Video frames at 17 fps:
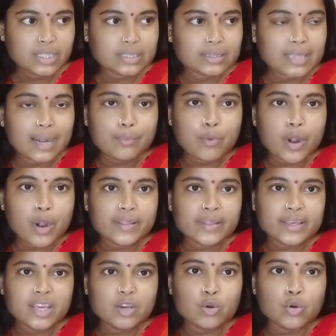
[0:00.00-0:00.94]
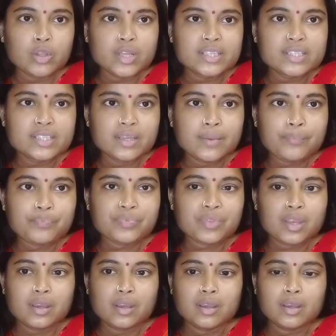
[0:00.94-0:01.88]
তারপরে দেখি কোনো দেখছি
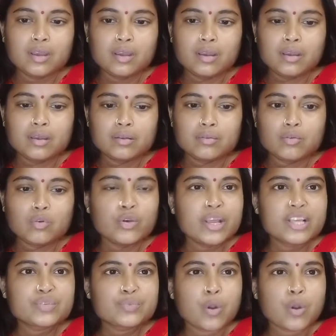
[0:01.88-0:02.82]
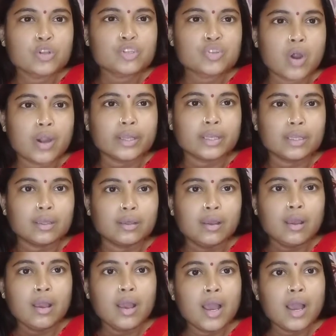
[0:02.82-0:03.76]
কোনো রেসপন্স করেনি
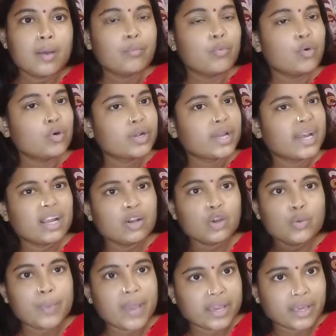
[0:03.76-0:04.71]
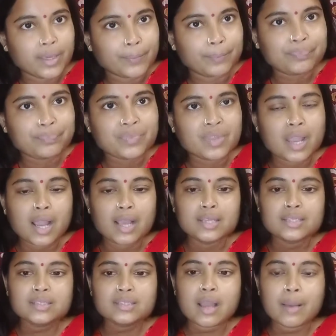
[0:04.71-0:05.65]
মনটা গেল ভেঙে
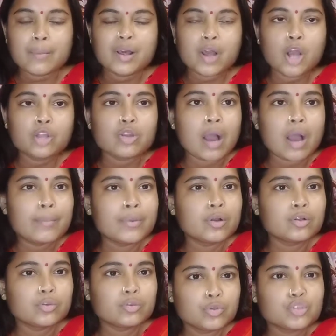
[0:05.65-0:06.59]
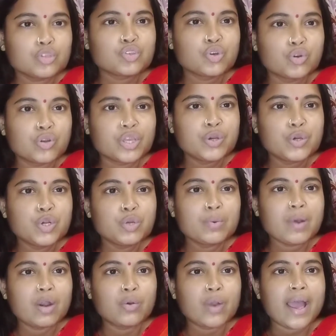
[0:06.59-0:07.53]
আছি আমার হয়তো আমরা হয়তো মতো ছোটো
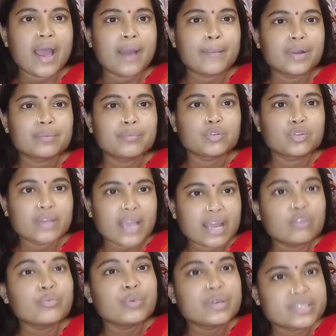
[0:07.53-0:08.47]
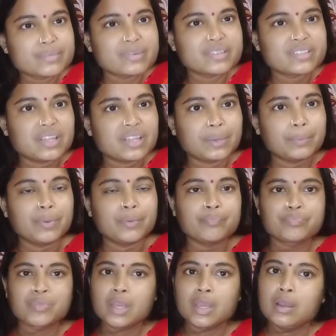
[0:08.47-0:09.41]
ইউটিউবার ওরা আমার মতো কেন মেস দেখবে
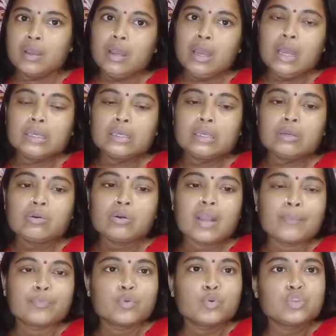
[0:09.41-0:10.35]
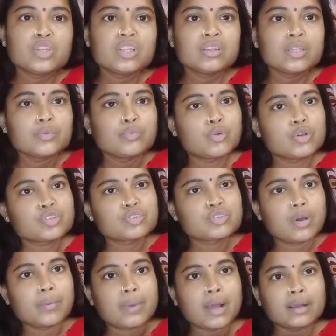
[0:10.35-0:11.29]
কী করলাম দু তিন দিন পুরো
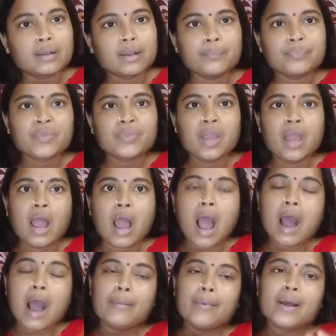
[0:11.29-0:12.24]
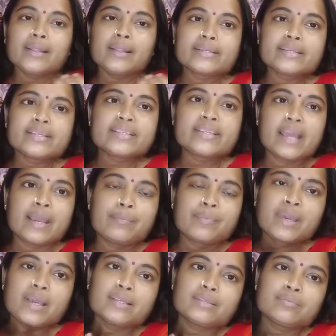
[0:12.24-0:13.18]
স্টপ থাকলাম আবার দেখছি সেম
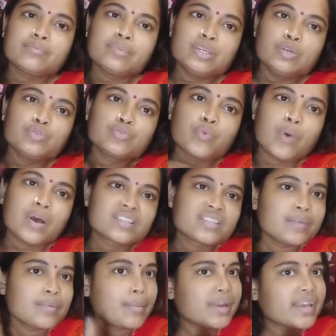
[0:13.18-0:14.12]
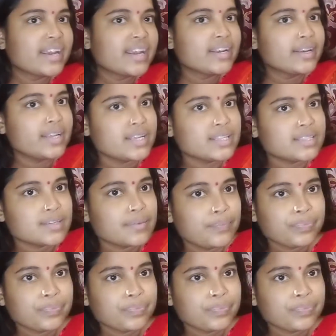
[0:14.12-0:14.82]
কেস ভিউজ ওয়াচটা আমার কেটে নিয়েছে